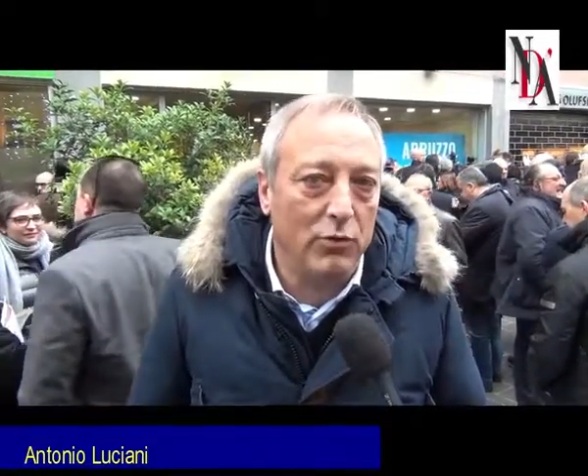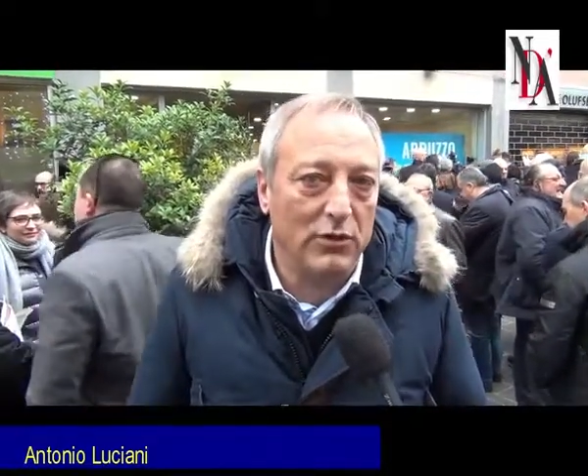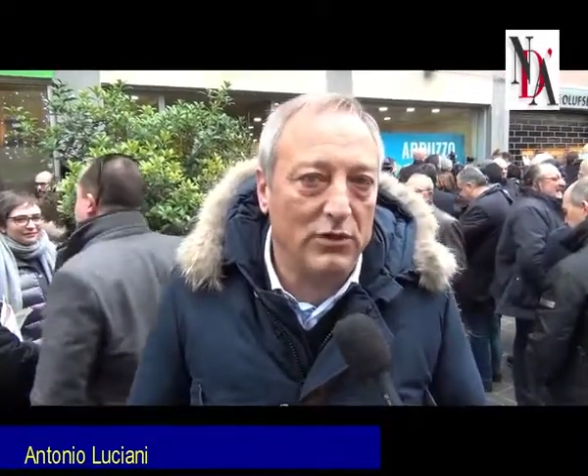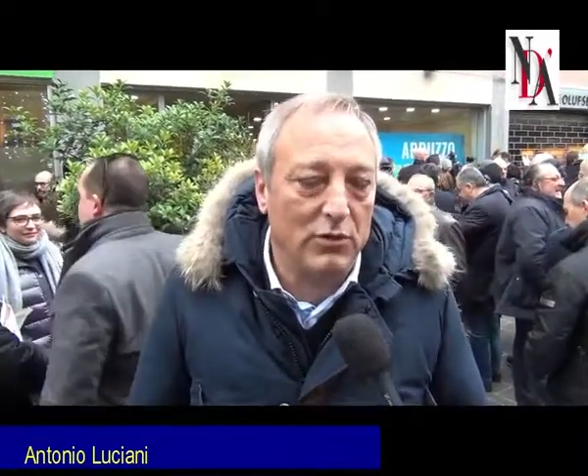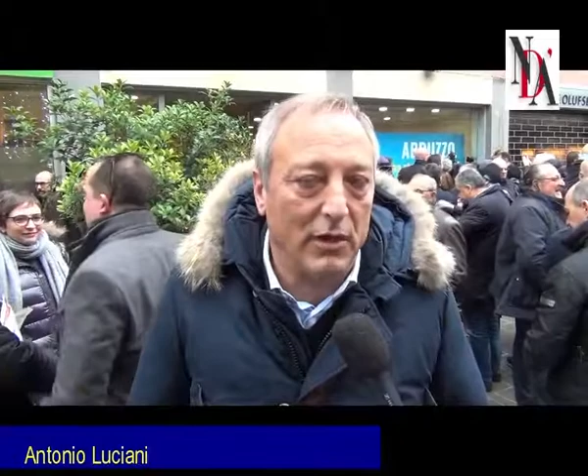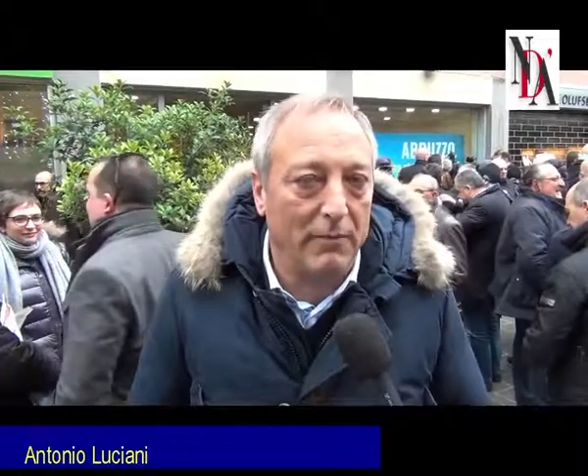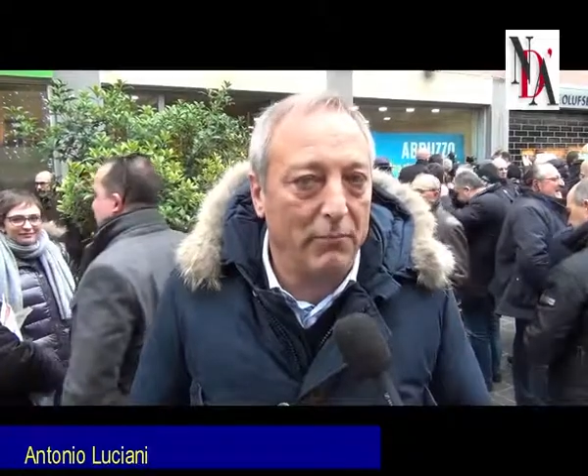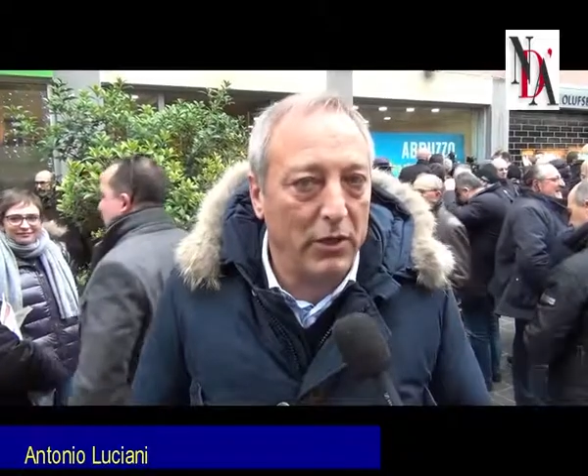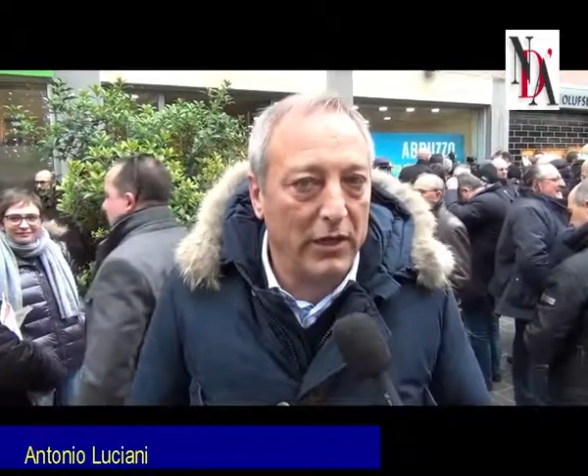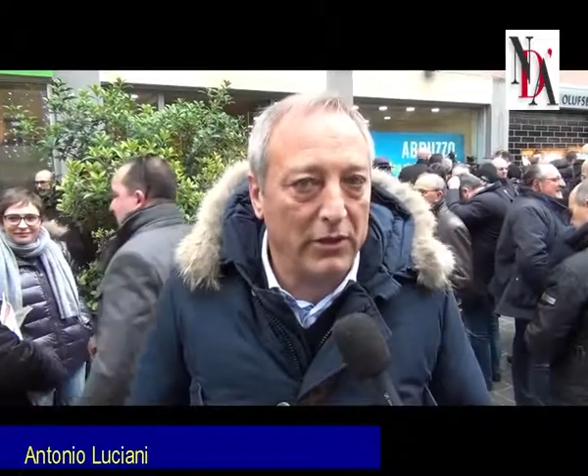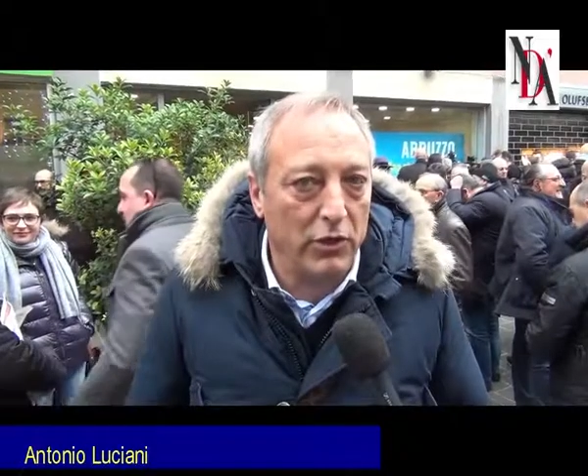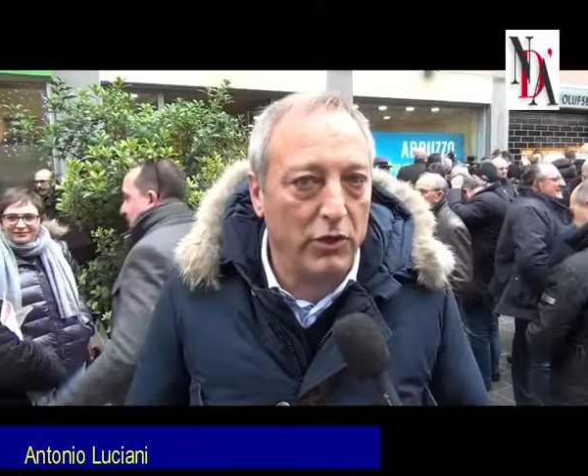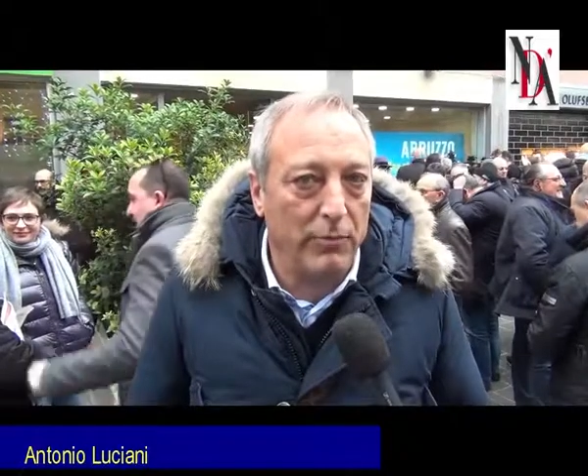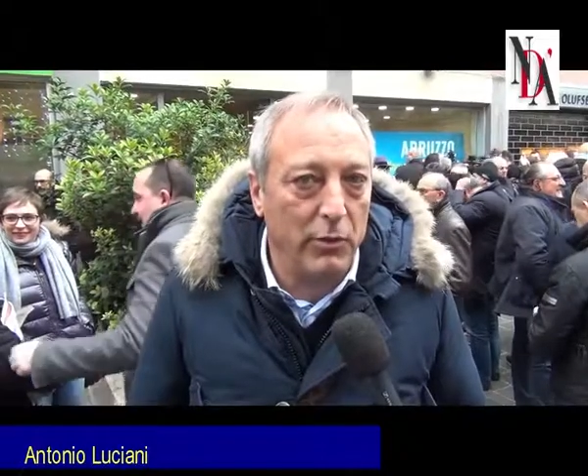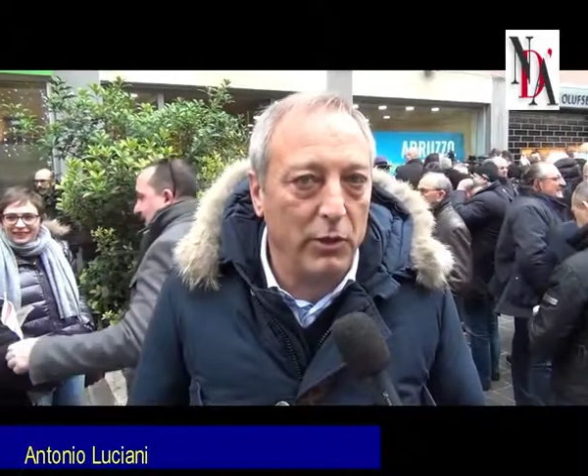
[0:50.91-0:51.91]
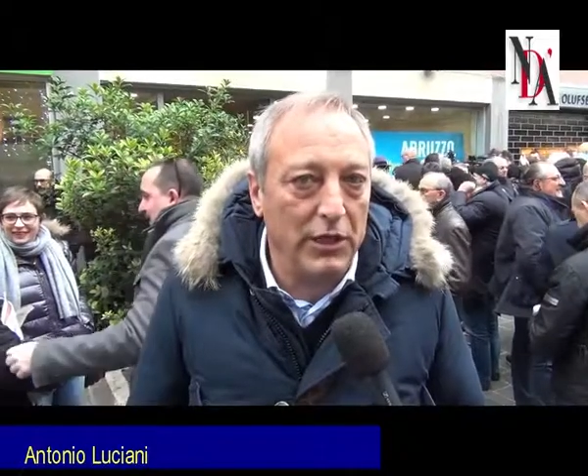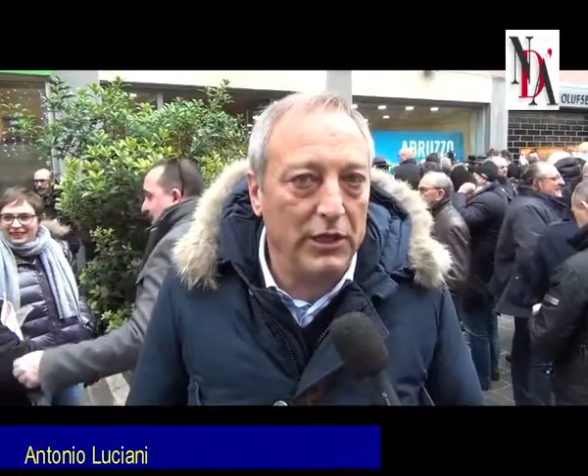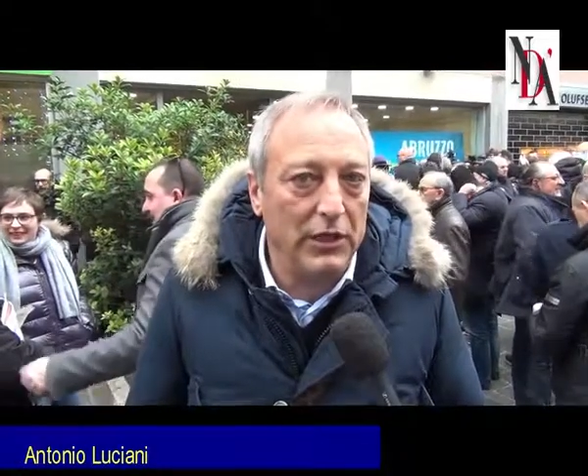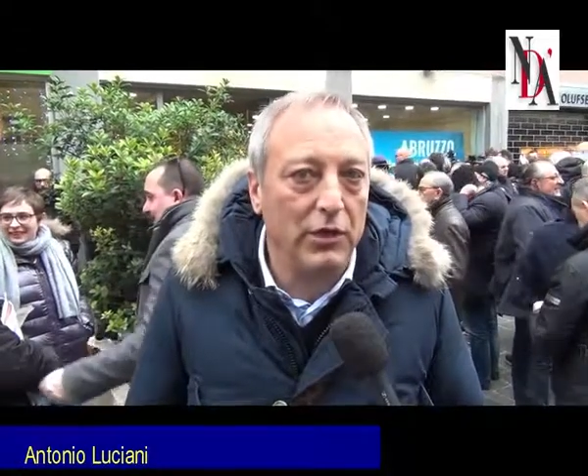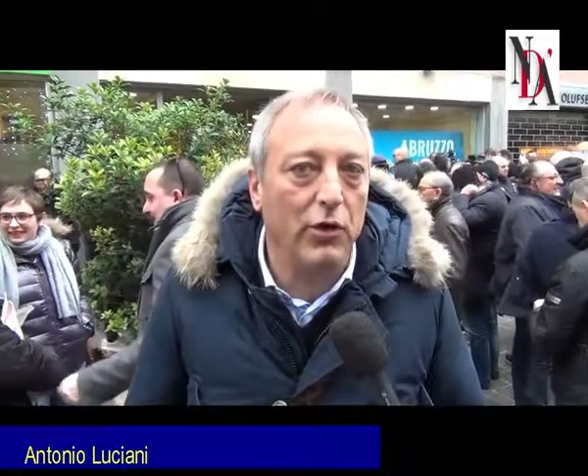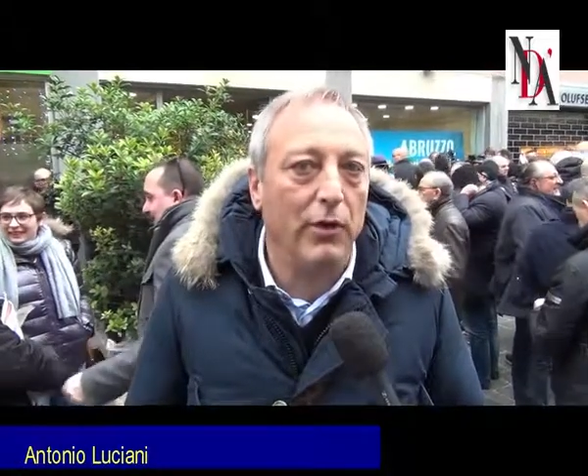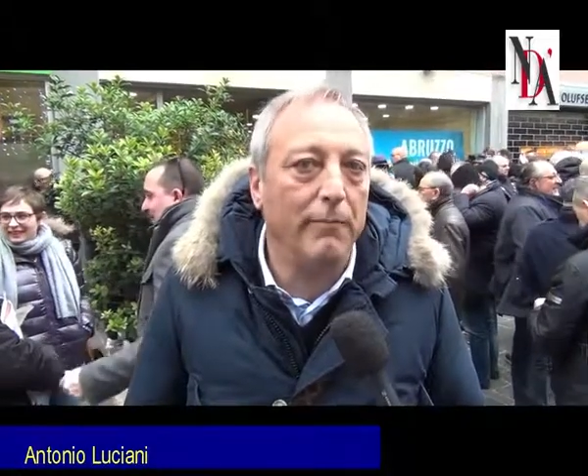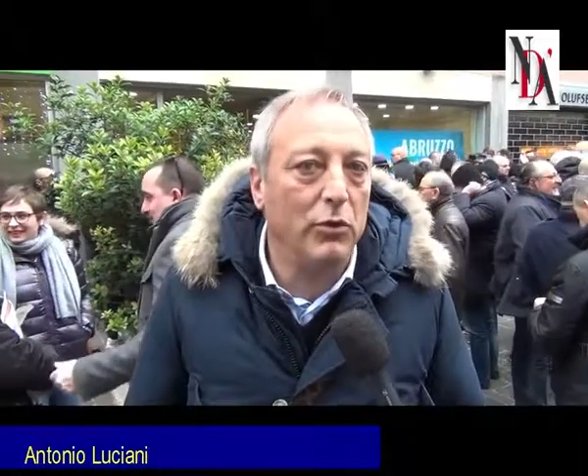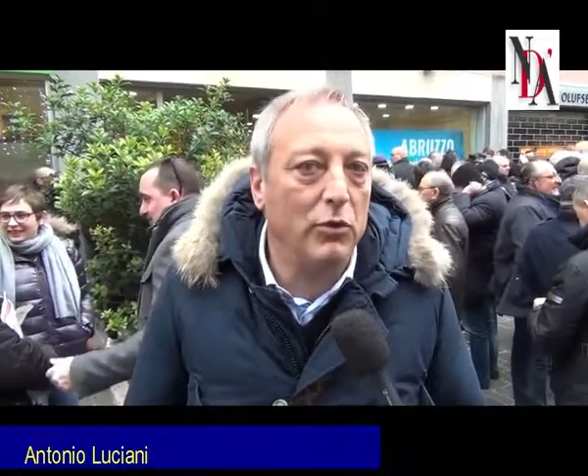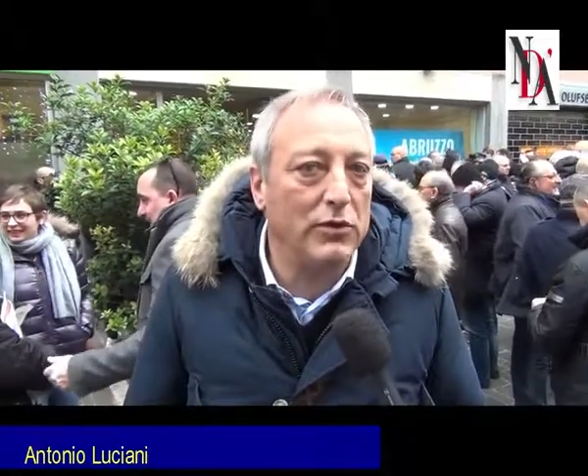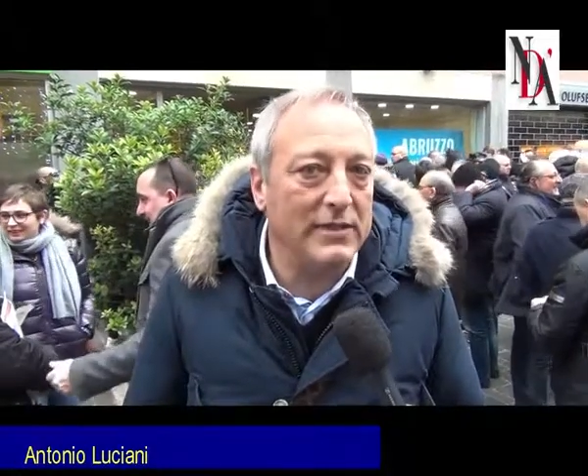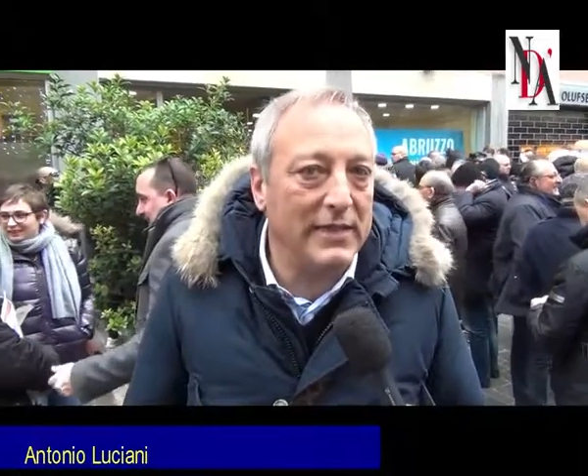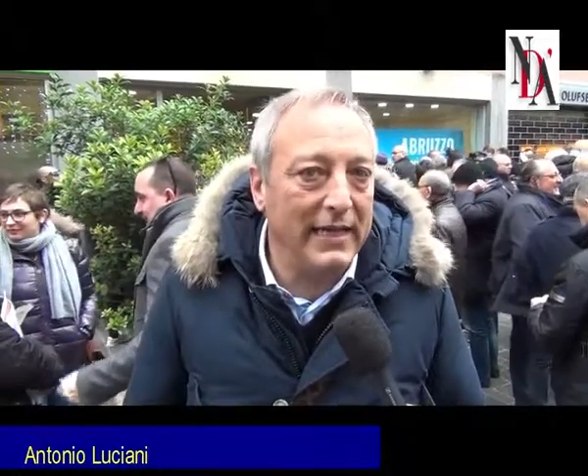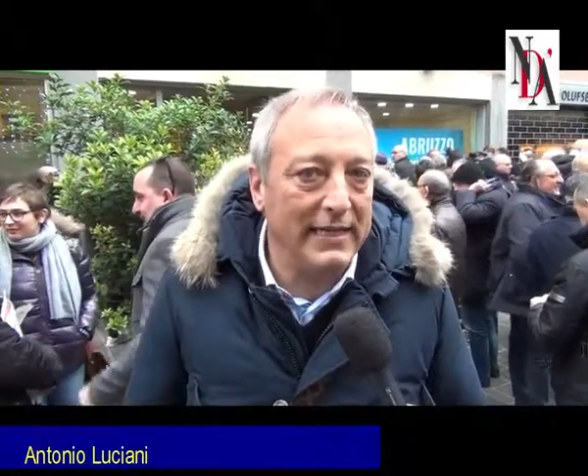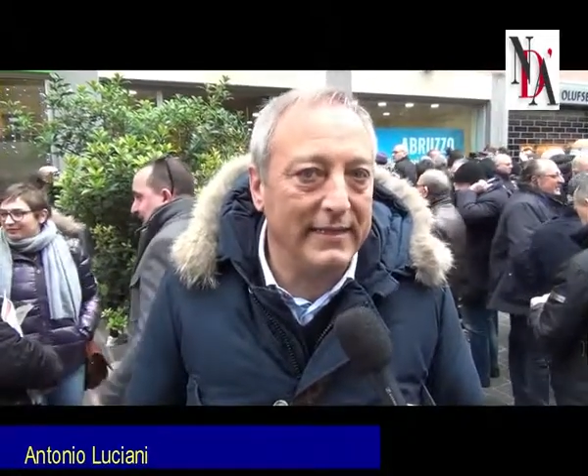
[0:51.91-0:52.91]
questo laboratorio politico
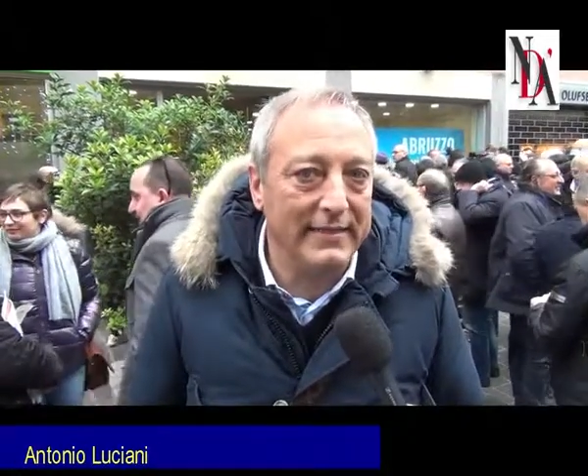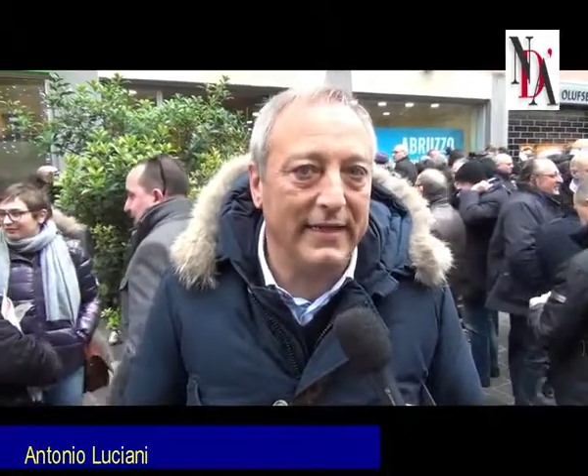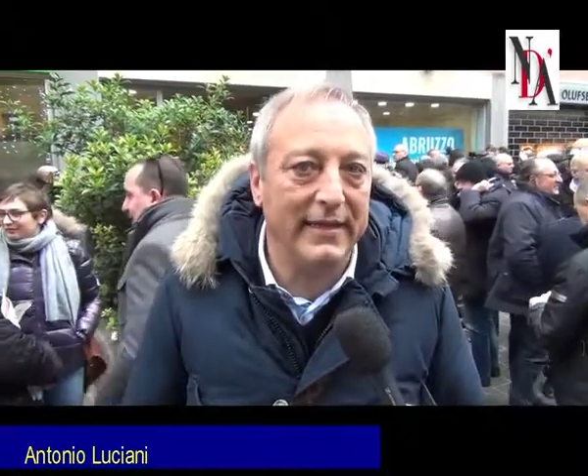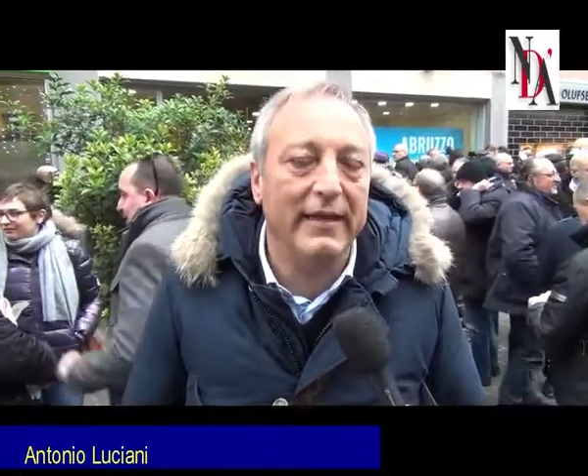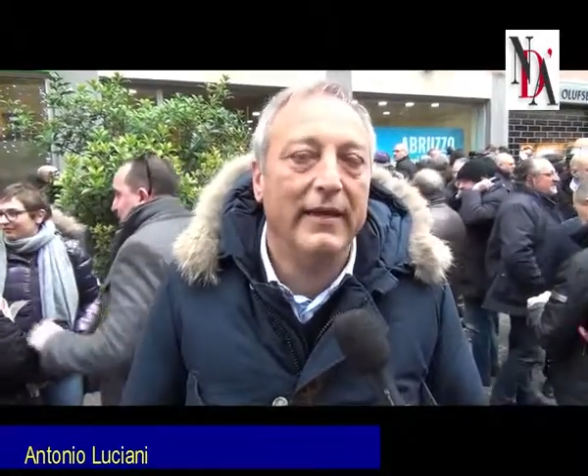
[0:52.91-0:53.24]
abruzzese